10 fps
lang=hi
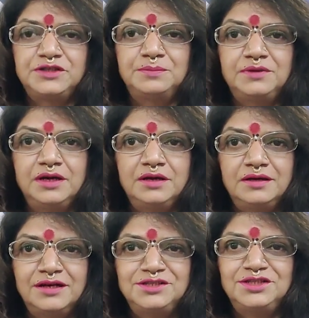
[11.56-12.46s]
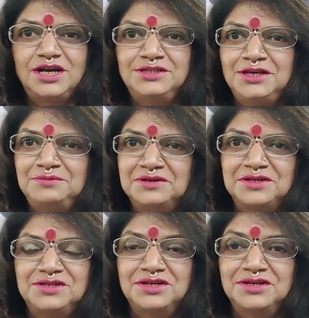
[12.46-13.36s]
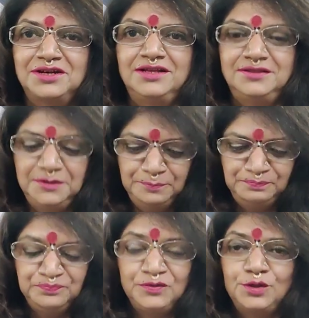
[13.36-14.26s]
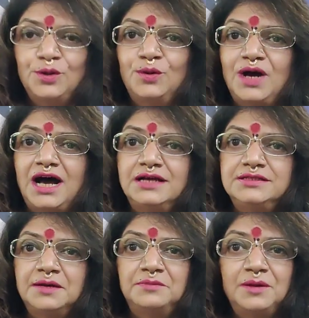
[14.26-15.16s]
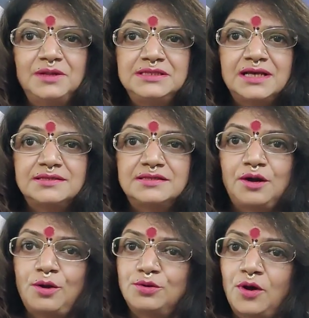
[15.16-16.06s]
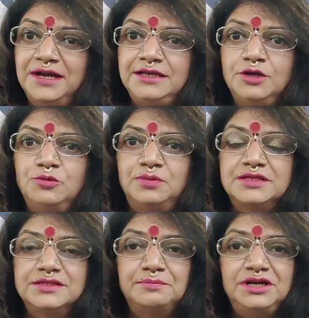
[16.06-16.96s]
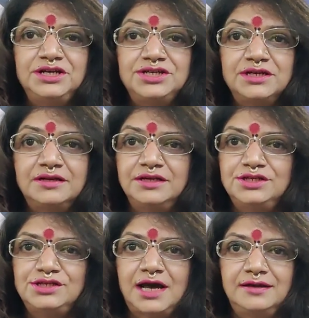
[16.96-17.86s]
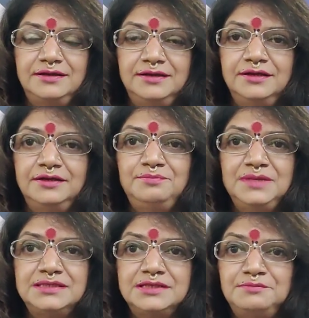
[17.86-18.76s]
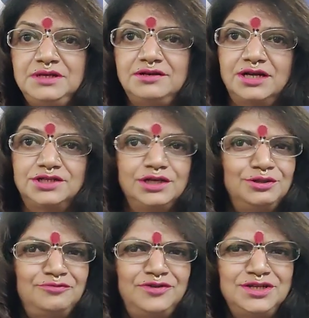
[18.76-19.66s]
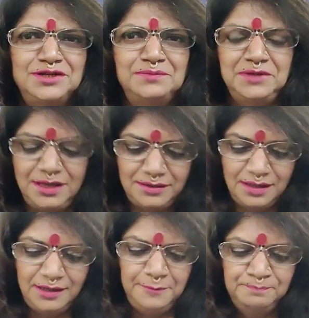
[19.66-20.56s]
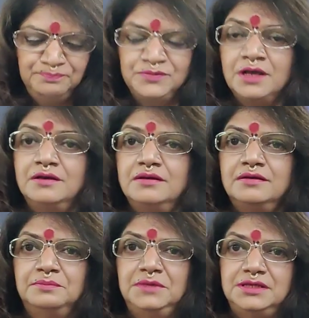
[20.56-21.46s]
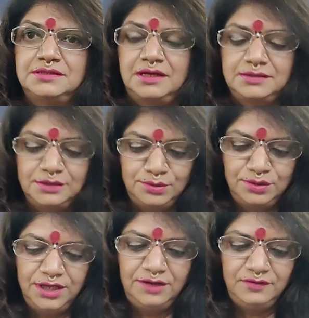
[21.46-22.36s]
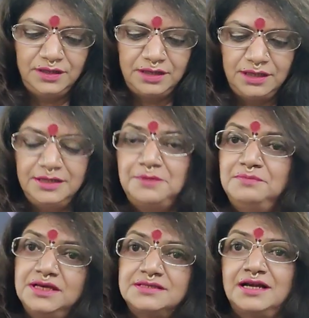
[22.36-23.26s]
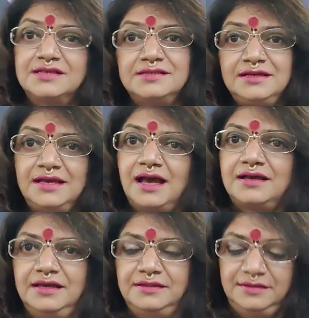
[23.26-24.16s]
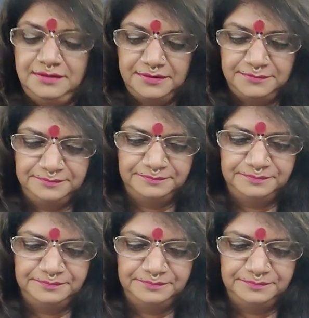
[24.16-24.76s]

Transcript: सबके अच्छा जाए मकर संक्रांति तो आज हम रमन शास्त्र और पौड़ी के ऊपर से प्रडिक्शन करने जा रहे हैं मेष से मीन राशि का तो फर्स्ट हम देखते हैं मेष राशि तो ये वीक के लिए मेष राशि क्या कहती है